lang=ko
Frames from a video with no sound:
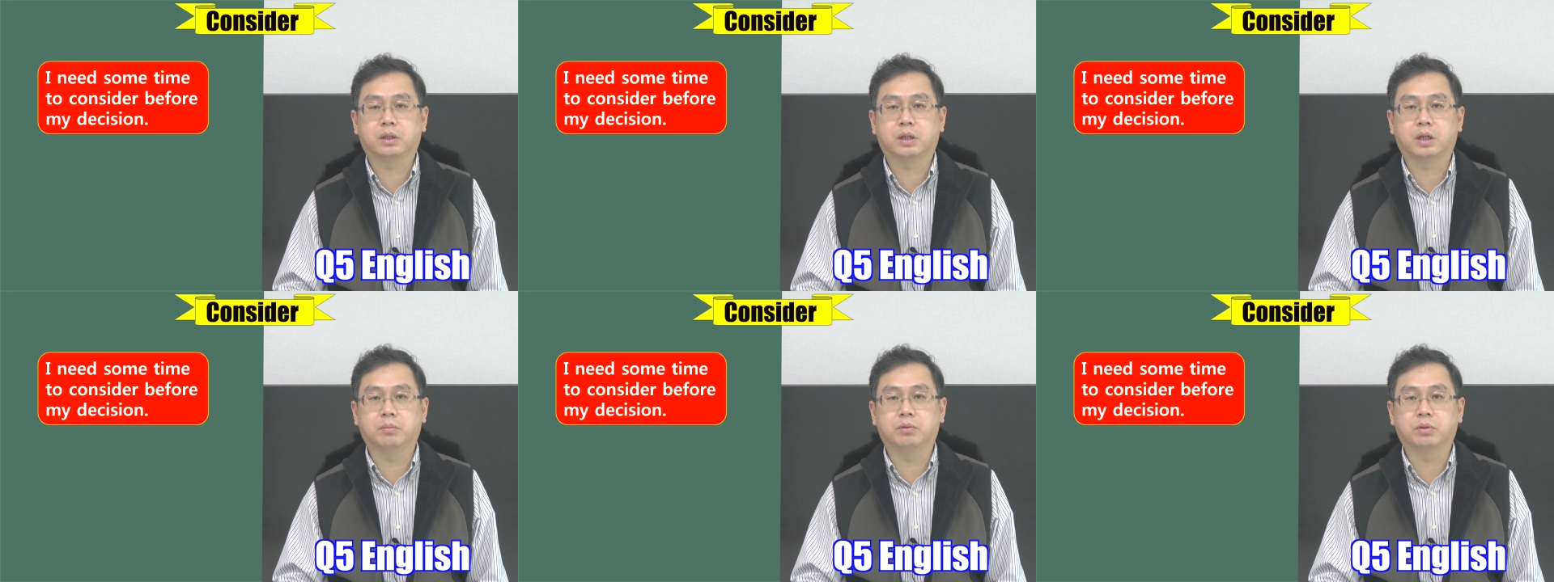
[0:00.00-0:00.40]

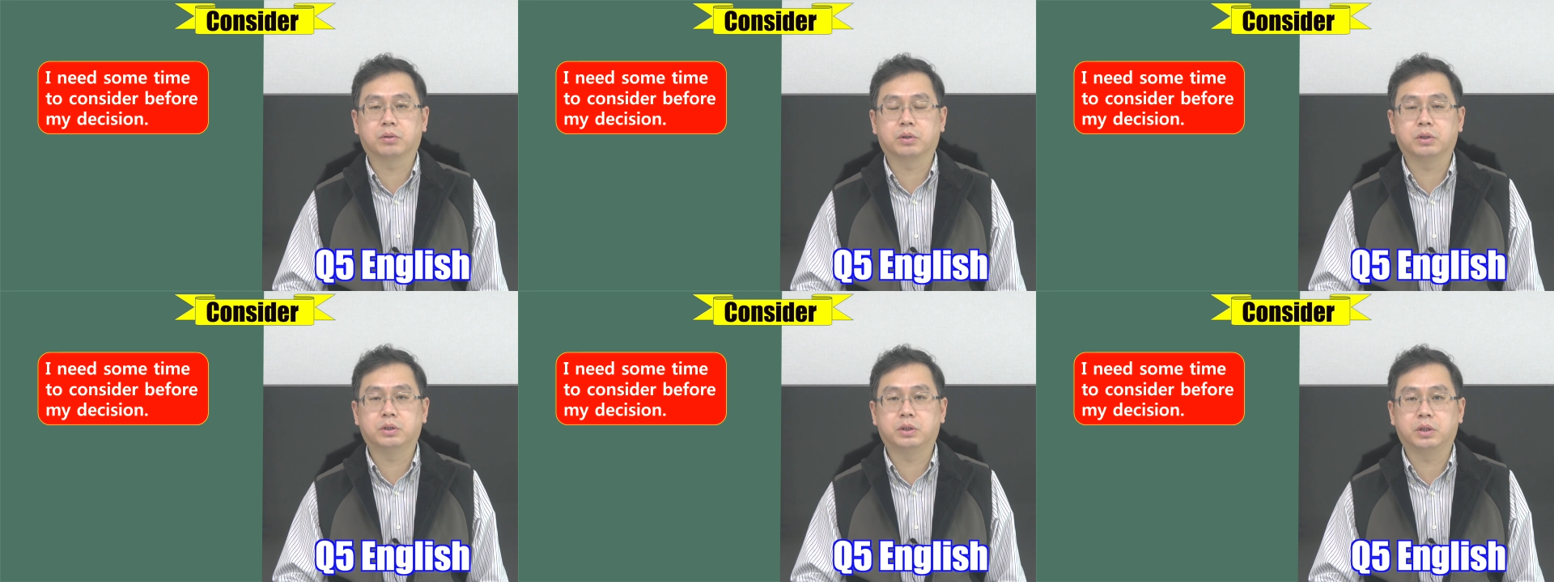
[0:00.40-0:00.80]
time to
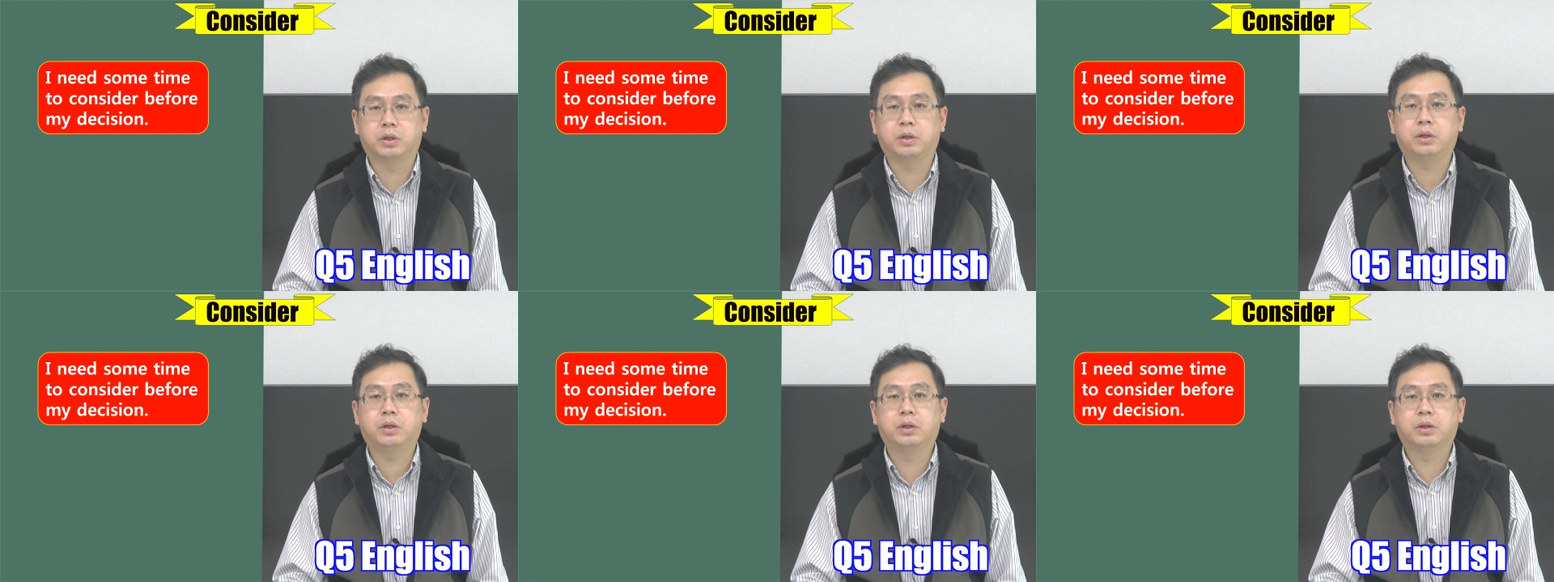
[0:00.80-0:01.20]

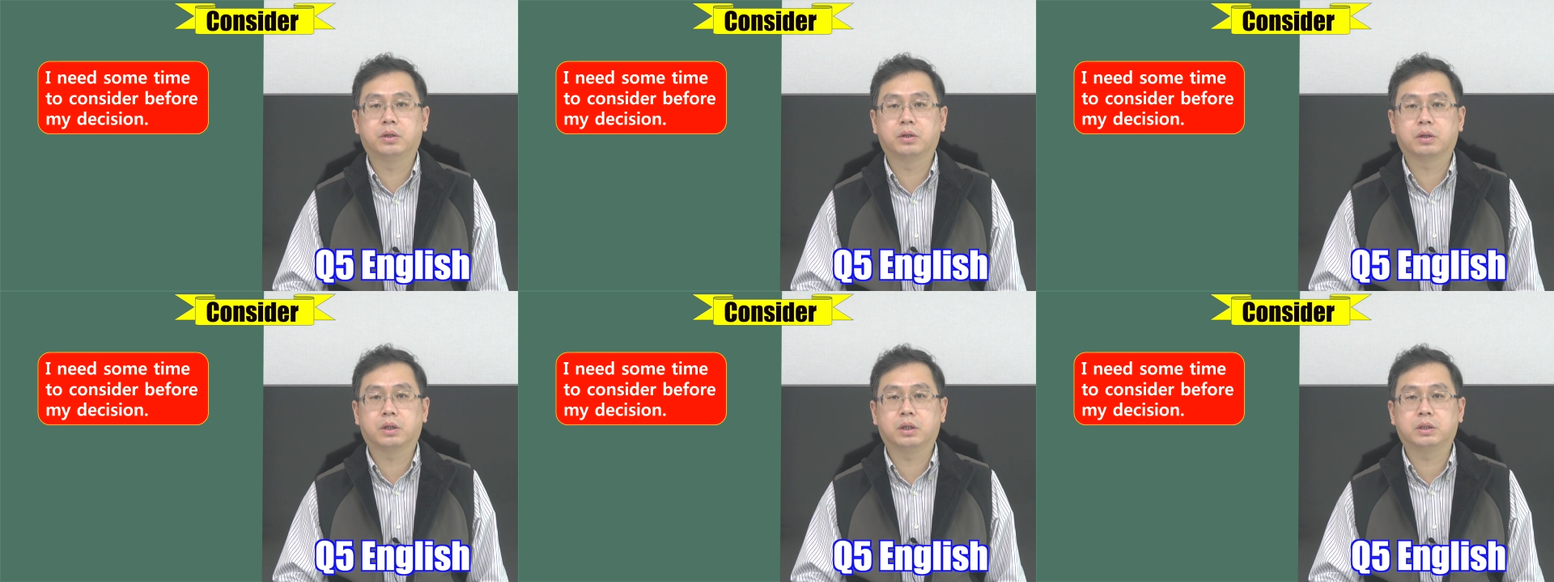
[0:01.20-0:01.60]

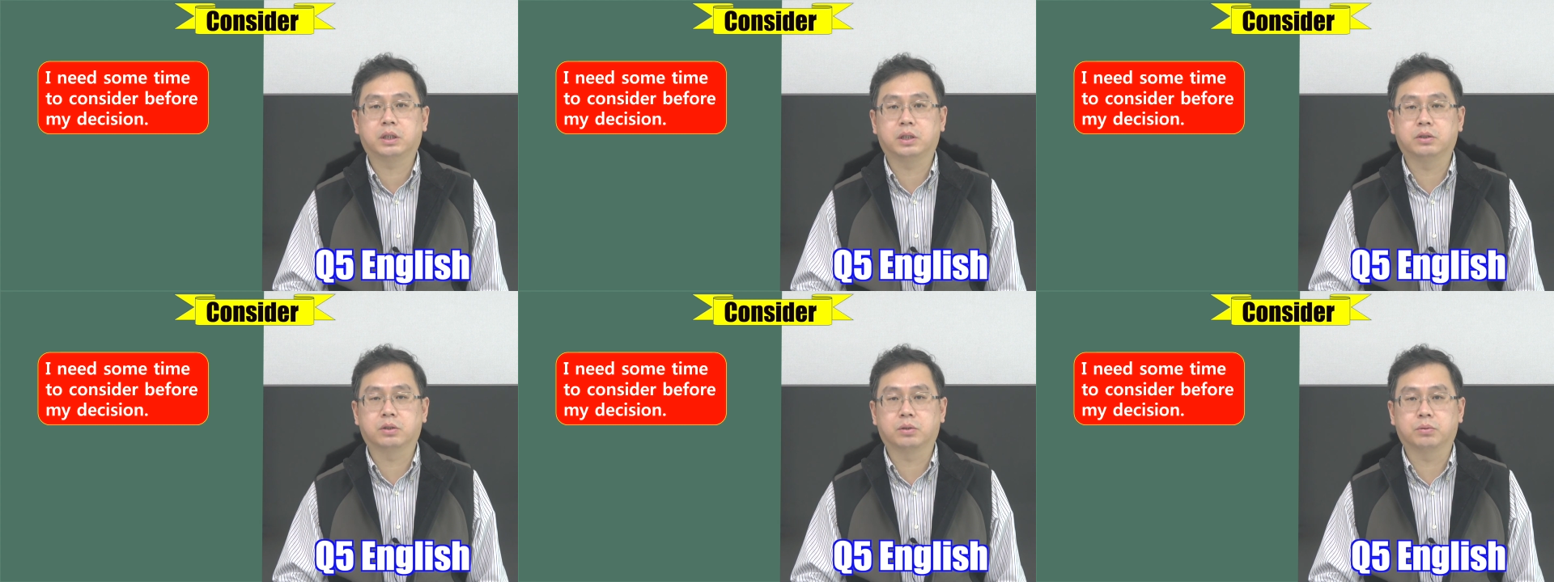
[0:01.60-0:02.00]
consider가
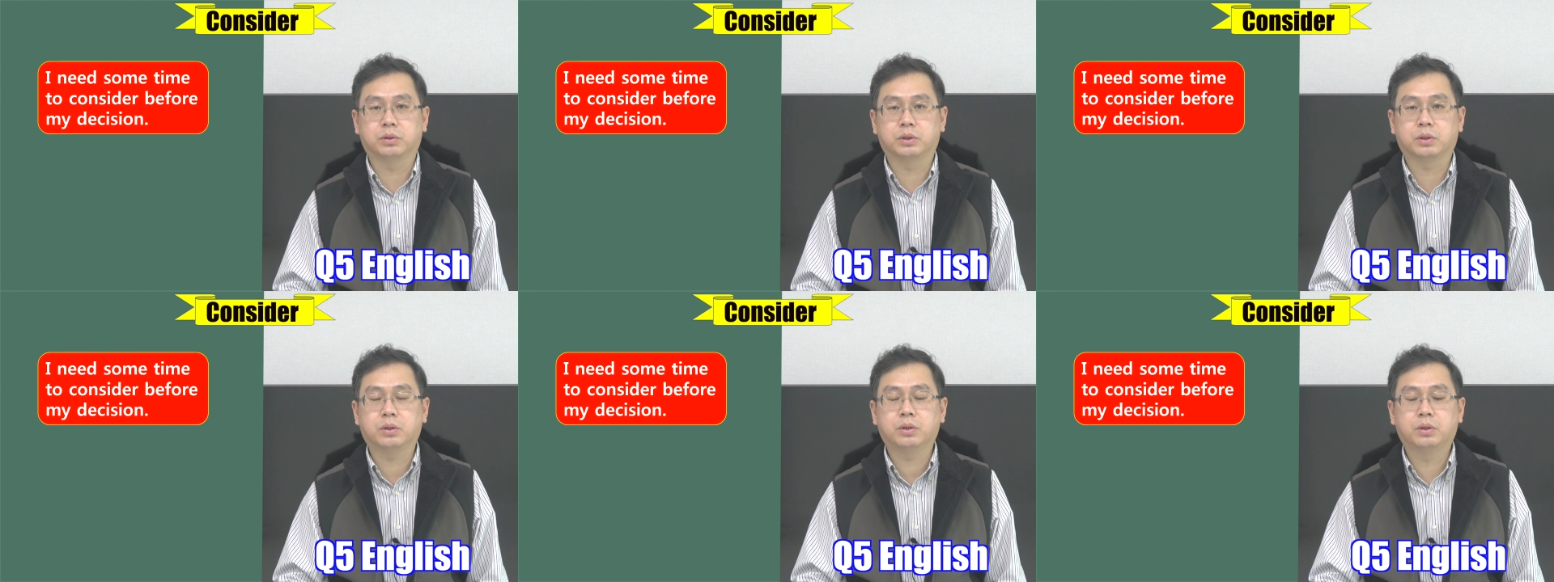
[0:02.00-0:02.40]
자연스러운
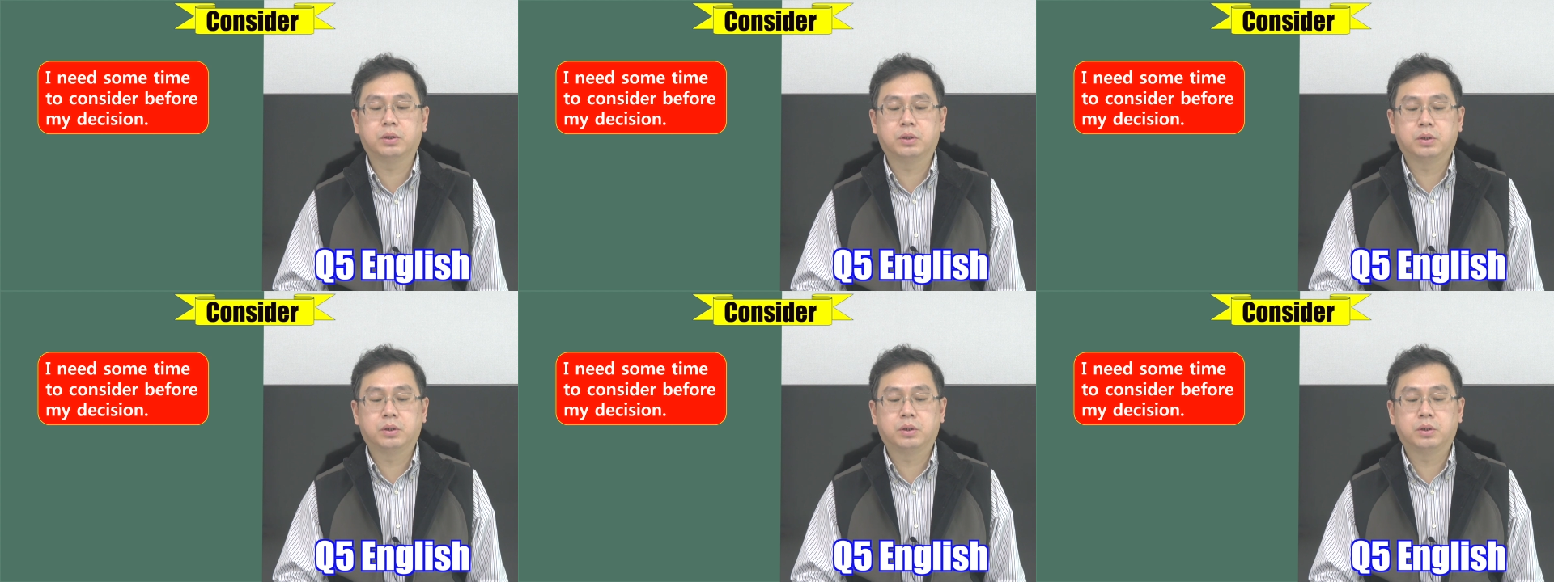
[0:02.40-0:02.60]
거죠.